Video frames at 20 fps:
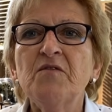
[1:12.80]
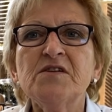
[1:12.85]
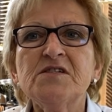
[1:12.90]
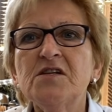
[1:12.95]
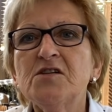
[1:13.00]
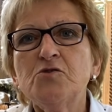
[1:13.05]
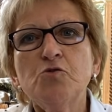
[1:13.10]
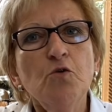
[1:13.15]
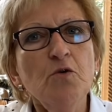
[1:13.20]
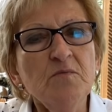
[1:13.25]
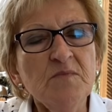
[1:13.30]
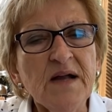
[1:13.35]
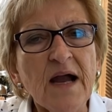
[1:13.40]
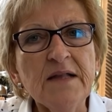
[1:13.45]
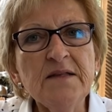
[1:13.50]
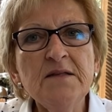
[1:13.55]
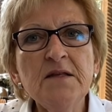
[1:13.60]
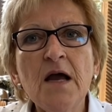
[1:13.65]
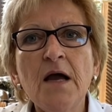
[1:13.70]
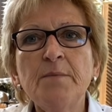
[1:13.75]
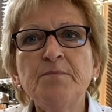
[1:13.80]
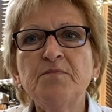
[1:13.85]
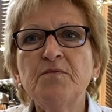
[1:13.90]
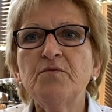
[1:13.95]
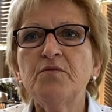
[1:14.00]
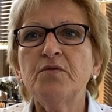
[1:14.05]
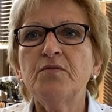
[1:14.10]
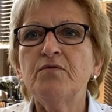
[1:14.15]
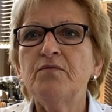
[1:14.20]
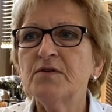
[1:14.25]
Was ihr so im Garten
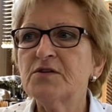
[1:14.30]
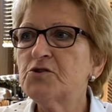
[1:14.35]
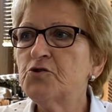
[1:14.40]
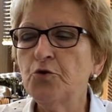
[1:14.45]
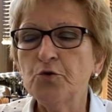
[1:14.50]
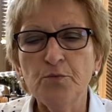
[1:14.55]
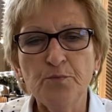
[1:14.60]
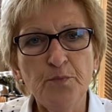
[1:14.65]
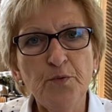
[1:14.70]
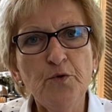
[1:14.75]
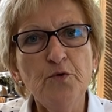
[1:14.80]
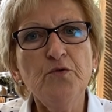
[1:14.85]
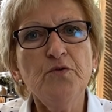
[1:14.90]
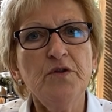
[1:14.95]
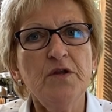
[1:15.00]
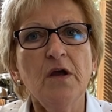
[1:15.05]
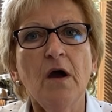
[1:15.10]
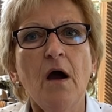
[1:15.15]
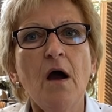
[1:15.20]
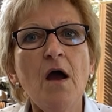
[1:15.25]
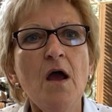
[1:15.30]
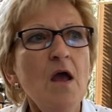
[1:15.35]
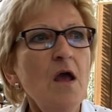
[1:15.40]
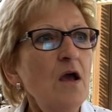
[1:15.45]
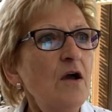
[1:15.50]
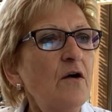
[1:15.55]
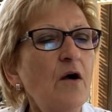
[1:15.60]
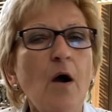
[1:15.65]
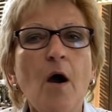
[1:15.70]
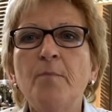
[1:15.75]
habt, was schön blüht, ja.
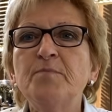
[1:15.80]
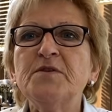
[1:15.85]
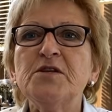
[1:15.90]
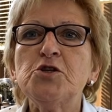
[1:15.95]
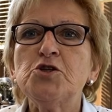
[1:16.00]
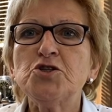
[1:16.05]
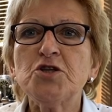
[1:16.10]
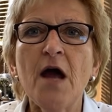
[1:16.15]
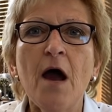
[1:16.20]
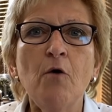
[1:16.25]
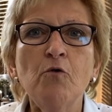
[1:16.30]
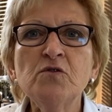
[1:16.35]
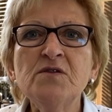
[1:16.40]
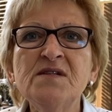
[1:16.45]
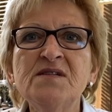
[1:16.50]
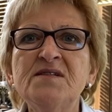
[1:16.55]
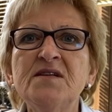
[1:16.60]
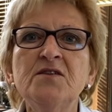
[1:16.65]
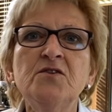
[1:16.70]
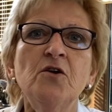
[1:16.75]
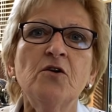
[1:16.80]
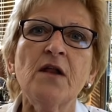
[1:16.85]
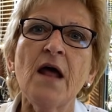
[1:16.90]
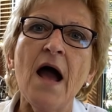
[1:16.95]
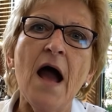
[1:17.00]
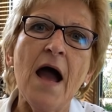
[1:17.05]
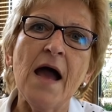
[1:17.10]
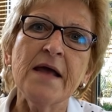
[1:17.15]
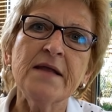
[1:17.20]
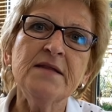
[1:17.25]
Äh, ob das Stauden sind
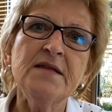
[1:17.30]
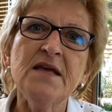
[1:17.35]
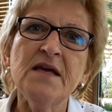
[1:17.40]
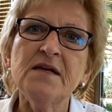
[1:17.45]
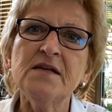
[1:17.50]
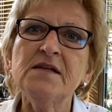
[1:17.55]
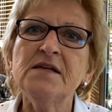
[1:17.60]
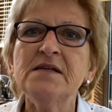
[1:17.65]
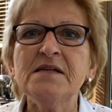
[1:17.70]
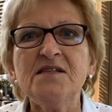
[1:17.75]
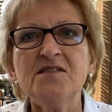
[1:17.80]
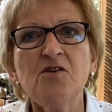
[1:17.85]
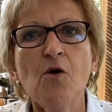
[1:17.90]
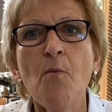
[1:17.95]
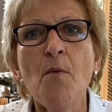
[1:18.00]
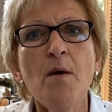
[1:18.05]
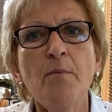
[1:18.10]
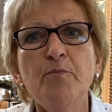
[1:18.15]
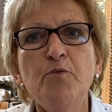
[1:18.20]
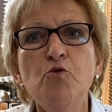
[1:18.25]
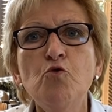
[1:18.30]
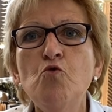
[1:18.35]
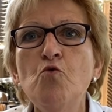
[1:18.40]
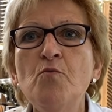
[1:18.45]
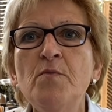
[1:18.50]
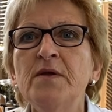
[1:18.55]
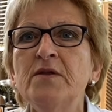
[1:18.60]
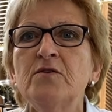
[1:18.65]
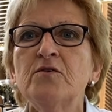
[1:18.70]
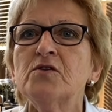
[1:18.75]
oder einjährige
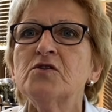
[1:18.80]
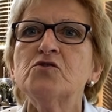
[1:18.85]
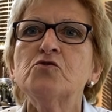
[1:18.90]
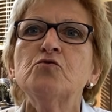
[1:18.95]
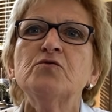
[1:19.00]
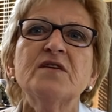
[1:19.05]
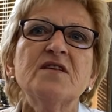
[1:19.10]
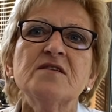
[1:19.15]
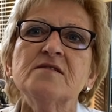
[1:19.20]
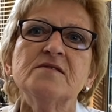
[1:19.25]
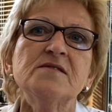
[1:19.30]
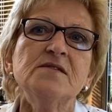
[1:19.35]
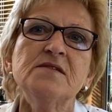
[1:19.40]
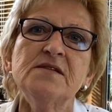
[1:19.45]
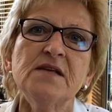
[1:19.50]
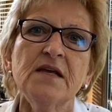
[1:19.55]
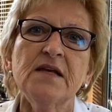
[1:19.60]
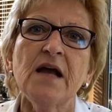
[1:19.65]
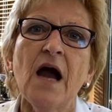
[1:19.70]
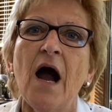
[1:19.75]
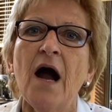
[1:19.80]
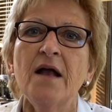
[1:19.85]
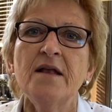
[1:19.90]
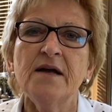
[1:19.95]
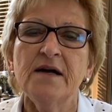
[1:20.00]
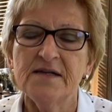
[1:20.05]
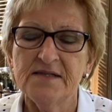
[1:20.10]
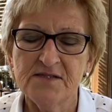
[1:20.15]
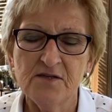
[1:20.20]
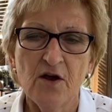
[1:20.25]
Sommerblumen oder so, das ist
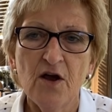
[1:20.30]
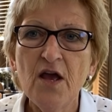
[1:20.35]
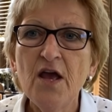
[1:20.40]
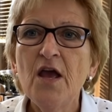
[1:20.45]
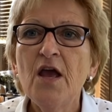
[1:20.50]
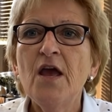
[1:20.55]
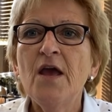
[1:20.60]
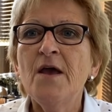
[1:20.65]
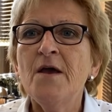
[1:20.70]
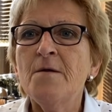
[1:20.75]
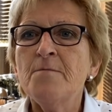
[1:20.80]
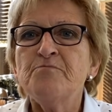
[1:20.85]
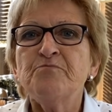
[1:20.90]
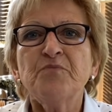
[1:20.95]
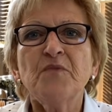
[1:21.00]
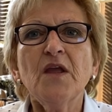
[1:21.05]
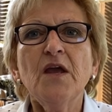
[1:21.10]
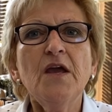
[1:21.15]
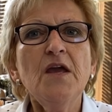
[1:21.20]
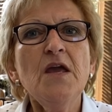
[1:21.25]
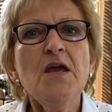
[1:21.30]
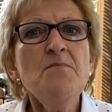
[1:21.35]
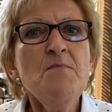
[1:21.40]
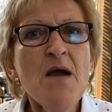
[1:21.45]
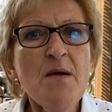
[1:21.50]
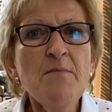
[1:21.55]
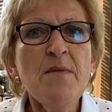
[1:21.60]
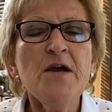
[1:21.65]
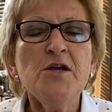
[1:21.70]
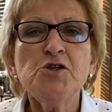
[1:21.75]
egal. Also
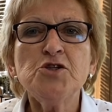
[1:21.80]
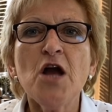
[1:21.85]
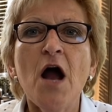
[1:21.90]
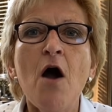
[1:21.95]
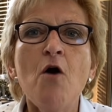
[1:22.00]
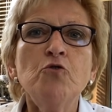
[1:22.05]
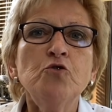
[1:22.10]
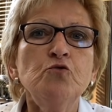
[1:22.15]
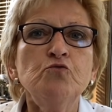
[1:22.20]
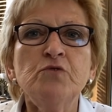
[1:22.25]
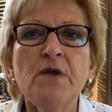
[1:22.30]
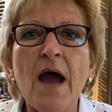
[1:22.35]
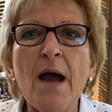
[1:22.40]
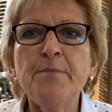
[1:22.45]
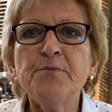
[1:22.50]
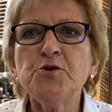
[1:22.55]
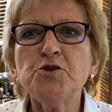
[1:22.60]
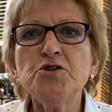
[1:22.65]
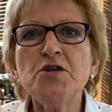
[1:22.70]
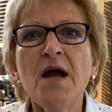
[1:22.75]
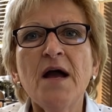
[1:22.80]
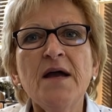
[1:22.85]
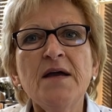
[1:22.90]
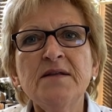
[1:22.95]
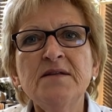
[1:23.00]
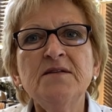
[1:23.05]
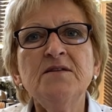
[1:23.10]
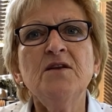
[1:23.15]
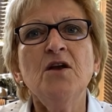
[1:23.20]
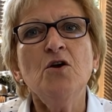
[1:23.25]
immer mal schauen und
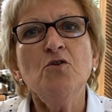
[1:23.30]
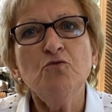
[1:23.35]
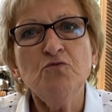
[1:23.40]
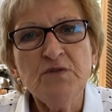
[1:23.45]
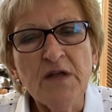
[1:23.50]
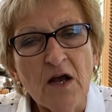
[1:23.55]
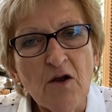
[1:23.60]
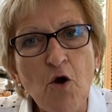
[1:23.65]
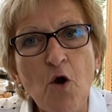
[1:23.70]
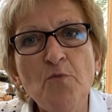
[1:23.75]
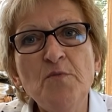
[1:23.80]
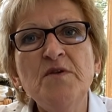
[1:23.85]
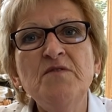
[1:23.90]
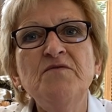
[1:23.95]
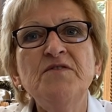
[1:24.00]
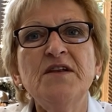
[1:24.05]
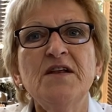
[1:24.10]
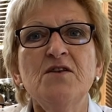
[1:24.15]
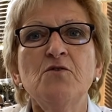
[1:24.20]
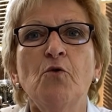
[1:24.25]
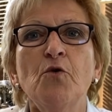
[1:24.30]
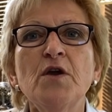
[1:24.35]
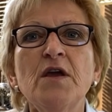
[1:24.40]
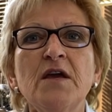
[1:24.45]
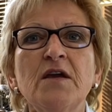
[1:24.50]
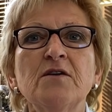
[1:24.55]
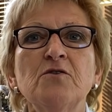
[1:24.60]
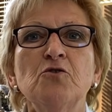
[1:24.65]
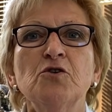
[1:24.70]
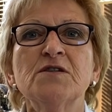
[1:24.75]
abschneiden und dann kommen wieder
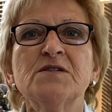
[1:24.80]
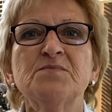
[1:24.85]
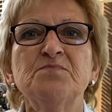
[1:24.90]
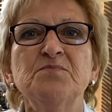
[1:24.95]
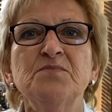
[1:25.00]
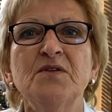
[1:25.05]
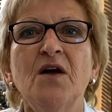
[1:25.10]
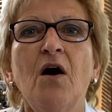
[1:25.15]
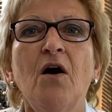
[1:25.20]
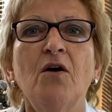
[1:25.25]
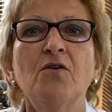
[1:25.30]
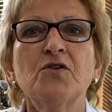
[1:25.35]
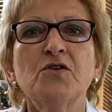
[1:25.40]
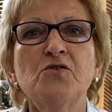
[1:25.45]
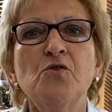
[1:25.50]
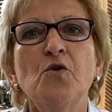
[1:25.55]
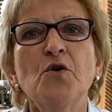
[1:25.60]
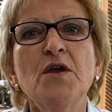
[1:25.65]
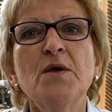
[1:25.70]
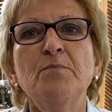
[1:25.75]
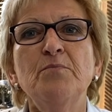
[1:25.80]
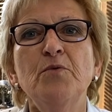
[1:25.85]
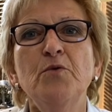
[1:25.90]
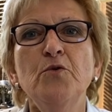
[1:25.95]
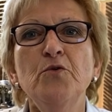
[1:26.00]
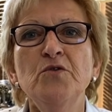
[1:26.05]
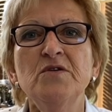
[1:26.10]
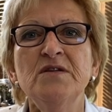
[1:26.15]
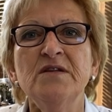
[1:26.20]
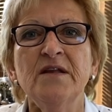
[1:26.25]
neue Knospen nach oder neue
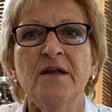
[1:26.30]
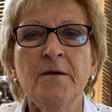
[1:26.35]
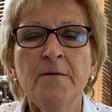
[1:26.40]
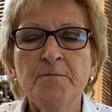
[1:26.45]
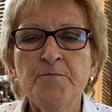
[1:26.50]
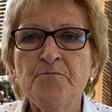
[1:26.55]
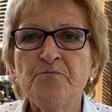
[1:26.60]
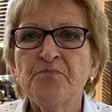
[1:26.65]
Blüten.